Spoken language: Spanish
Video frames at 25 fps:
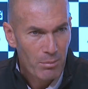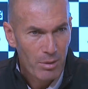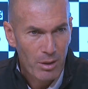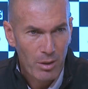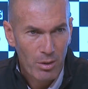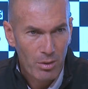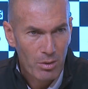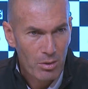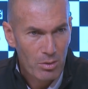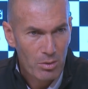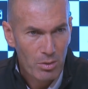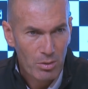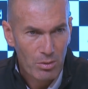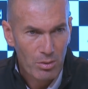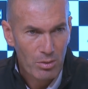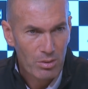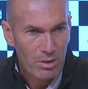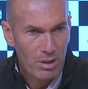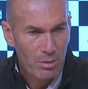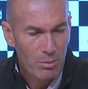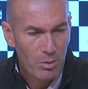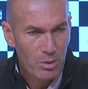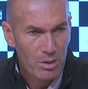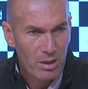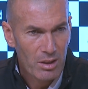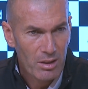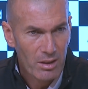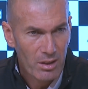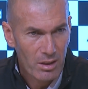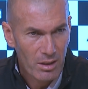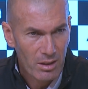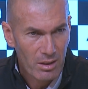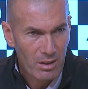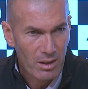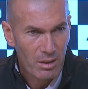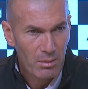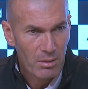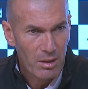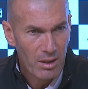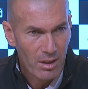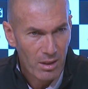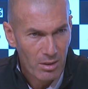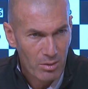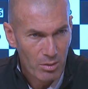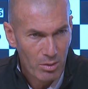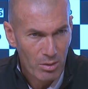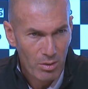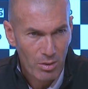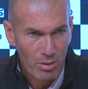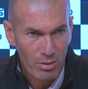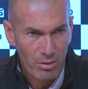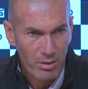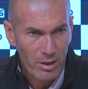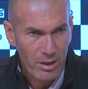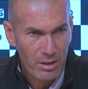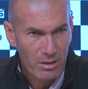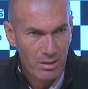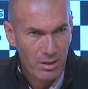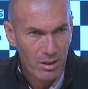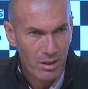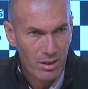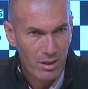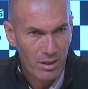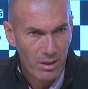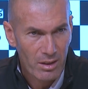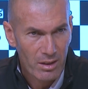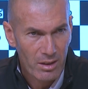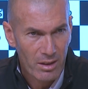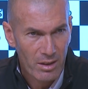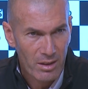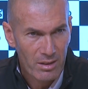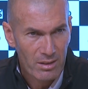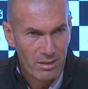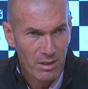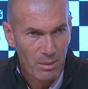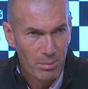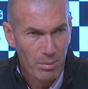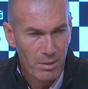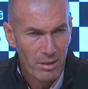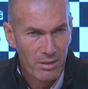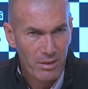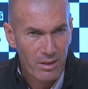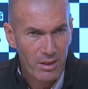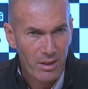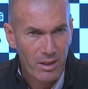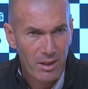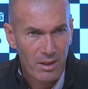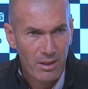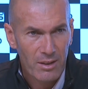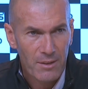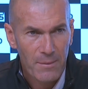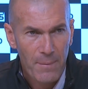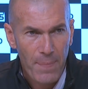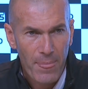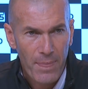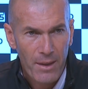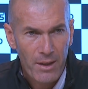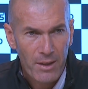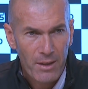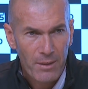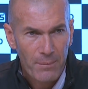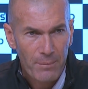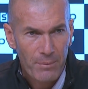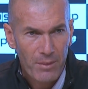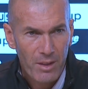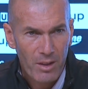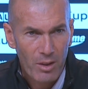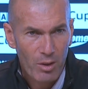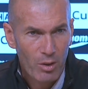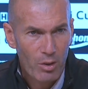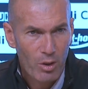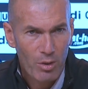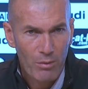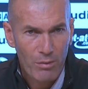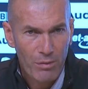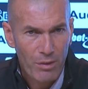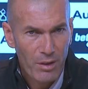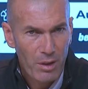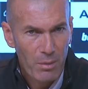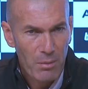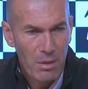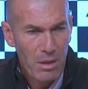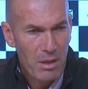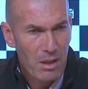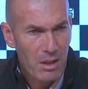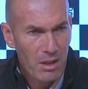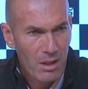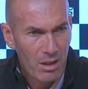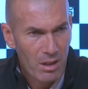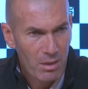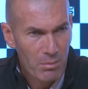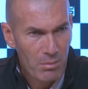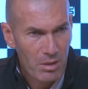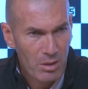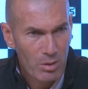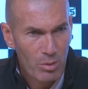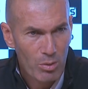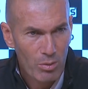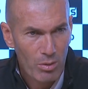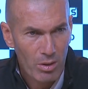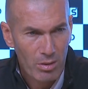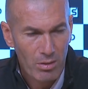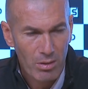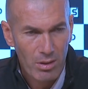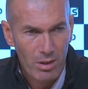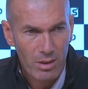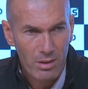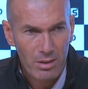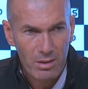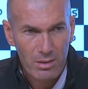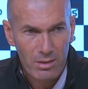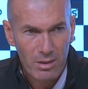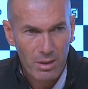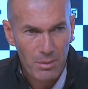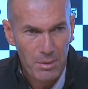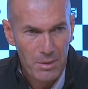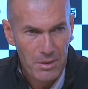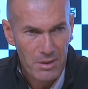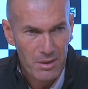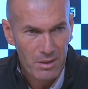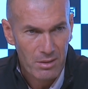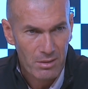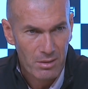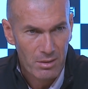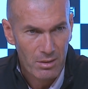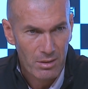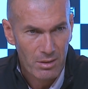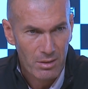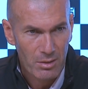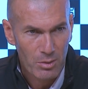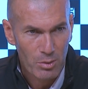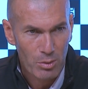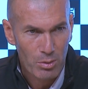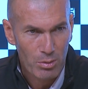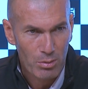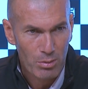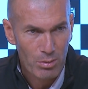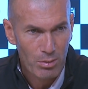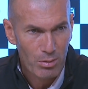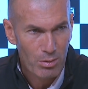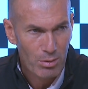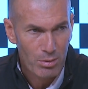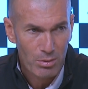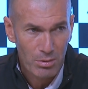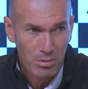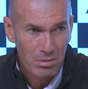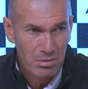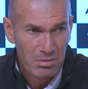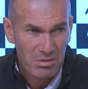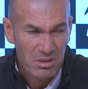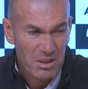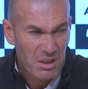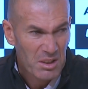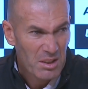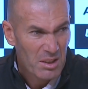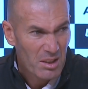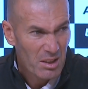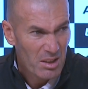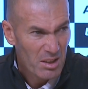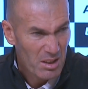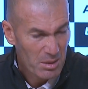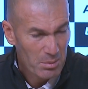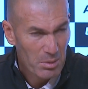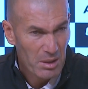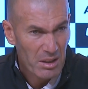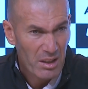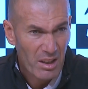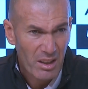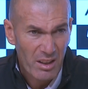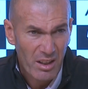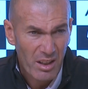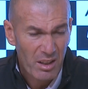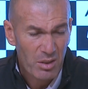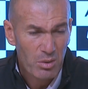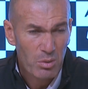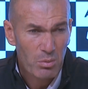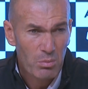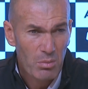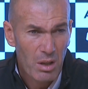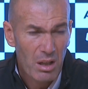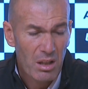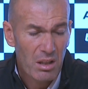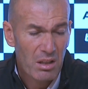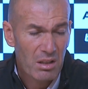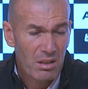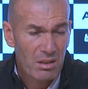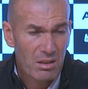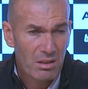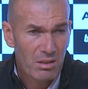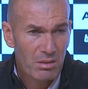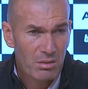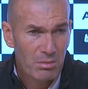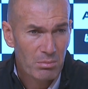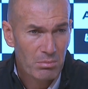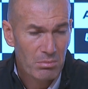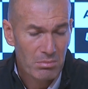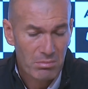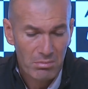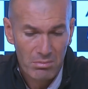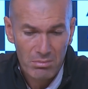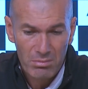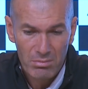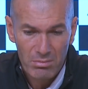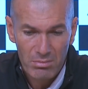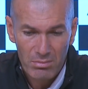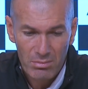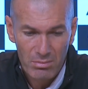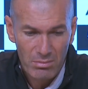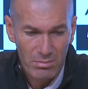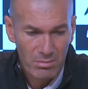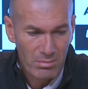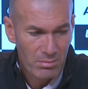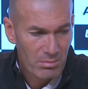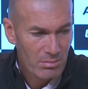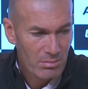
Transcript: Pero nosotros estamos aquí trabajando con este, esta plantilla y yo confío en, mis jugadores, ¿sabes? Eh, nosotros, es verdad que es un mal mm,